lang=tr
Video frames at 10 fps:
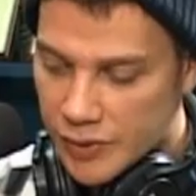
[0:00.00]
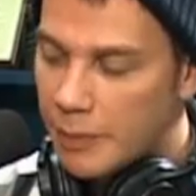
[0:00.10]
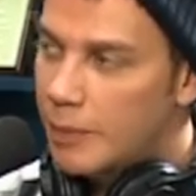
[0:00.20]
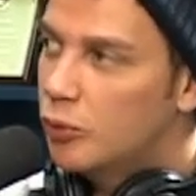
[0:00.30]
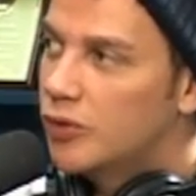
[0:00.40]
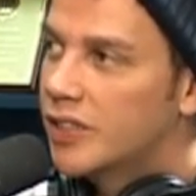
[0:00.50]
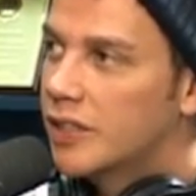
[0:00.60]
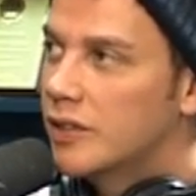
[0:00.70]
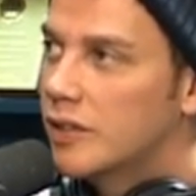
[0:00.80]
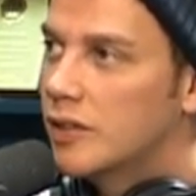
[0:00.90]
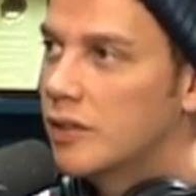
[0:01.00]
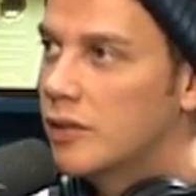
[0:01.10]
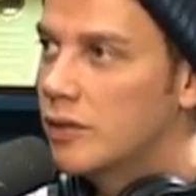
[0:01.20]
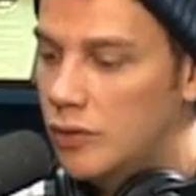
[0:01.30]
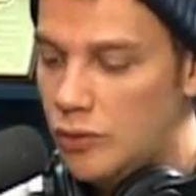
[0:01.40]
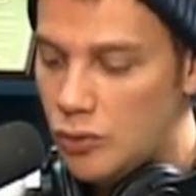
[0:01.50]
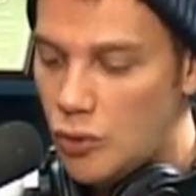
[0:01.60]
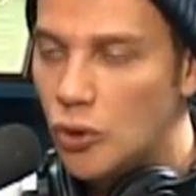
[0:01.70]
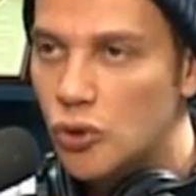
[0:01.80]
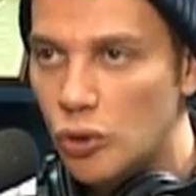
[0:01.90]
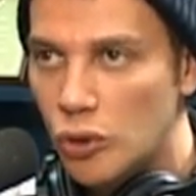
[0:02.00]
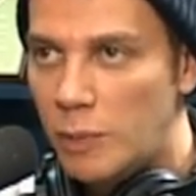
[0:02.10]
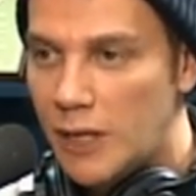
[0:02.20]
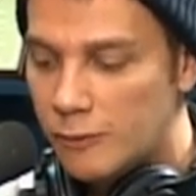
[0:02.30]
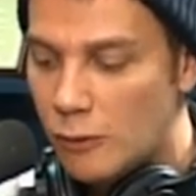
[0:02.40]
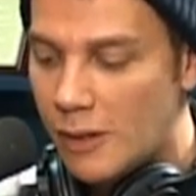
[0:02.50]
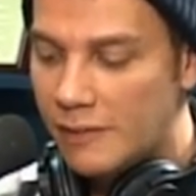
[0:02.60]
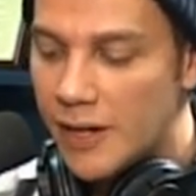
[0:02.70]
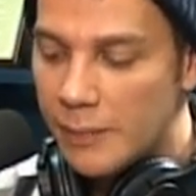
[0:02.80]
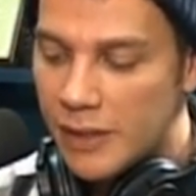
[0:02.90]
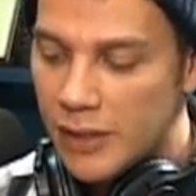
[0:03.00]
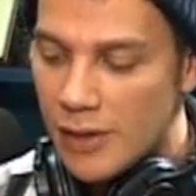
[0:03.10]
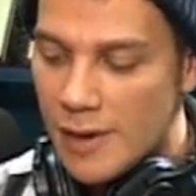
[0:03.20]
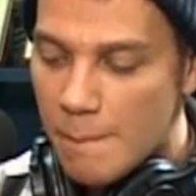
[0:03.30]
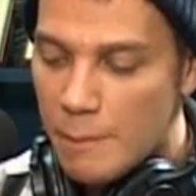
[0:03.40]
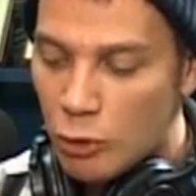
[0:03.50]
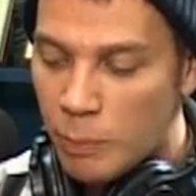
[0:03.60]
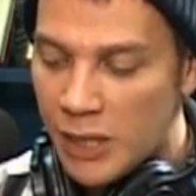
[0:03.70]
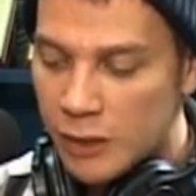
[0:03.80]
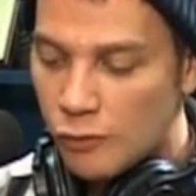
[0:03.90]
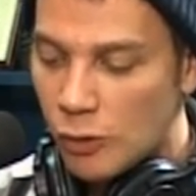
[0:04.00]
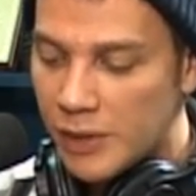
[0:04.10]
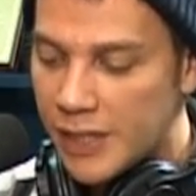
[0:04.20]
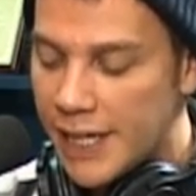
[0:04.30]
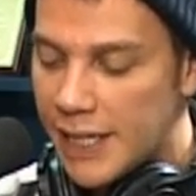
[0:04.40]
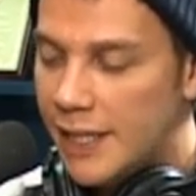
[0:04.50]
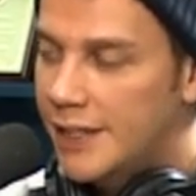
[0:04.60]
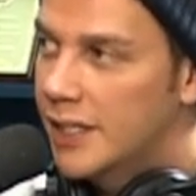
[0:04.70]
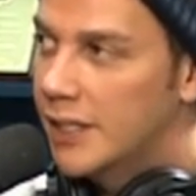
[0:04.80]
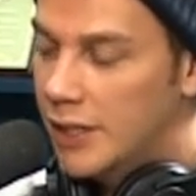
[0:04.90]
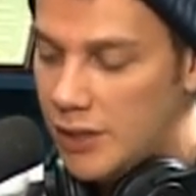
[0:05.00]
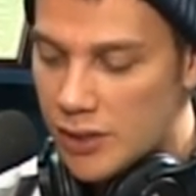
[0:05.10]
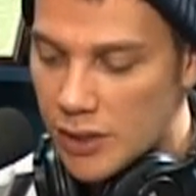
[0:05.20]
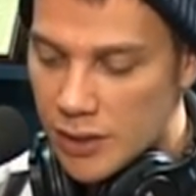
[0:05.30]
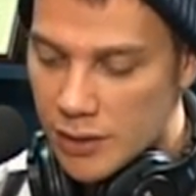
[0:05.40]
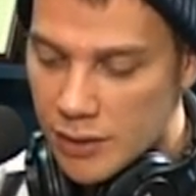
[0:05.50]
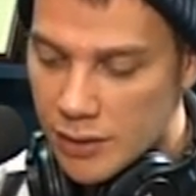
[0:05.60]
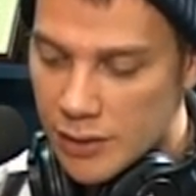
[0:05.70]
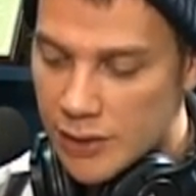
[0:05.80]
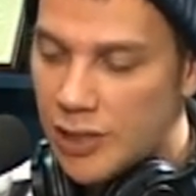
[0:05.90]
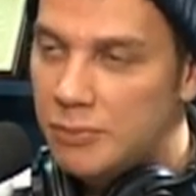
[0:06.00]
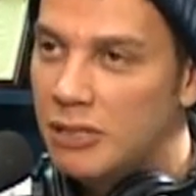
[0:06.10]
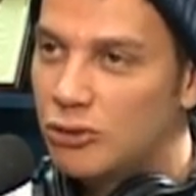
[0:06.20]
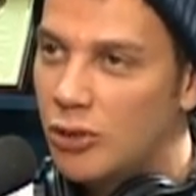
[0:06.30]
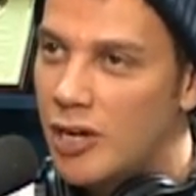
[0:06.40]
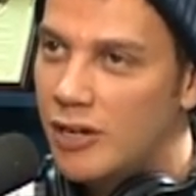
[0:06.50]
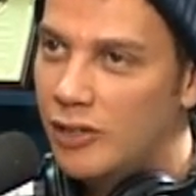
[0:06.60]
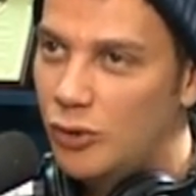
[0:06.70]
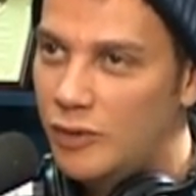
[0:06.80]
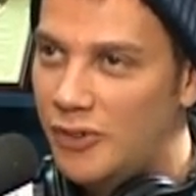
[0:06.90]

Tabii bunların e, konuşulduğu platformlar var ama ben o platformlara genelde e, 20 yıl sonra randevu